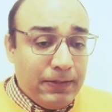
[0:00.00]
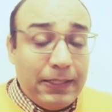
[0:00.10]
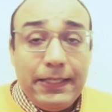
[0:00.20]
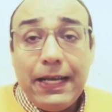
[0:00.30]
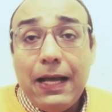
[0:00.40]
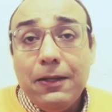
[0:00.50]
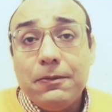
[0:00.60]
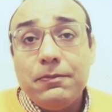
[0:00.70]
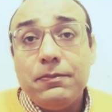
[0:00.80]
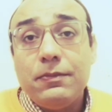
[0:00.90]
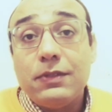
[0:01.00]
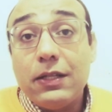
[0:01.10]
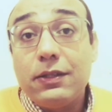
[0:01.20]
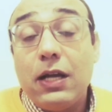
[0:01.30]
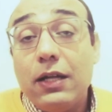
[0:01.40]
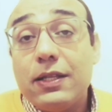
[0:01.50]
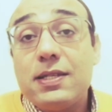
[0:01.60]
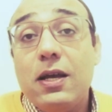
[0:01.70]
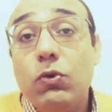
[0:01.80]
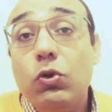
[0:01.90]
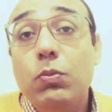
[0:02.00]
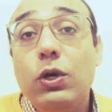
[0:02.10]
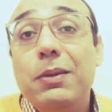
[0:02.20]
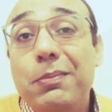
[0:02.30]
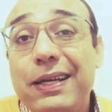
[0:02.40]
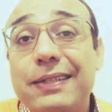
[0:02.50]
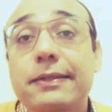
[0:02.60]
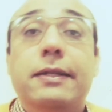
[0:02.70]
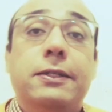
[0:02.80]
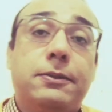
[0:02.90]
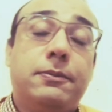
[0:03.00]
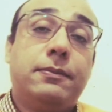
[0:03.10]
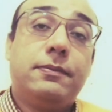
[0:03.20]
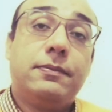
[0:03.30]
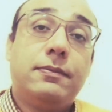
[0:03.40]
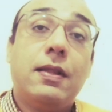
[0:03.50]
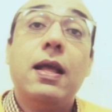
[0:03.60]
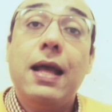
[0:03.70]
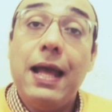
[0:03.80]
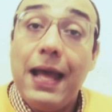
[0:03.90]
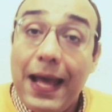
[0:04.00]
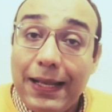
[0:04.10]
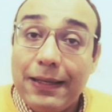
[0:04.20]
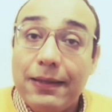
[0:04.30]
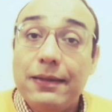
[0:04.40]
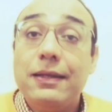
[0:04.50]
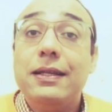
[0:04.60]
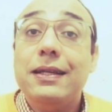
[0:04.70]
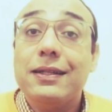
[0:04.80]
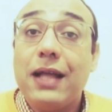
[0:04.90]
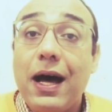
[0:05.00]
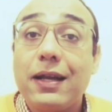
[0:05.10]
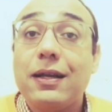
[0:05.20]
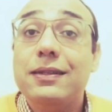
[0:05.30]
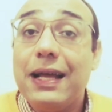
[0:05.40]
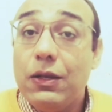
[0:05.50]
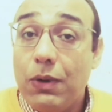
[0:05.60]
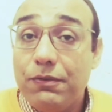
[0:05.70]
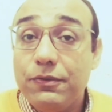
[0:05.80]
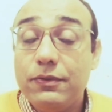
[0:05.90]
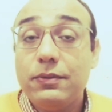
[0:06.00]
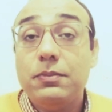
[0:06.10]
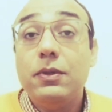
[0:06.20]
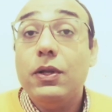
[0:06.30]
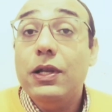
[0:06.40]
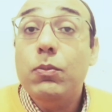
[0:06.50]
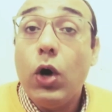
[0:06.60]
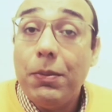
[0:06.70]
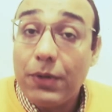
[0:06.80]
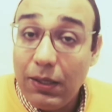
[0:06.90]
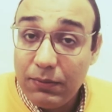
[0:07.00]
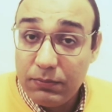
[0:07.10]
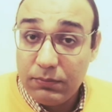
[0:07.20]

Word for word: نتيجة تطرح تساؤل مهم جدا هل يتعرض الوفد لمؤامرة؟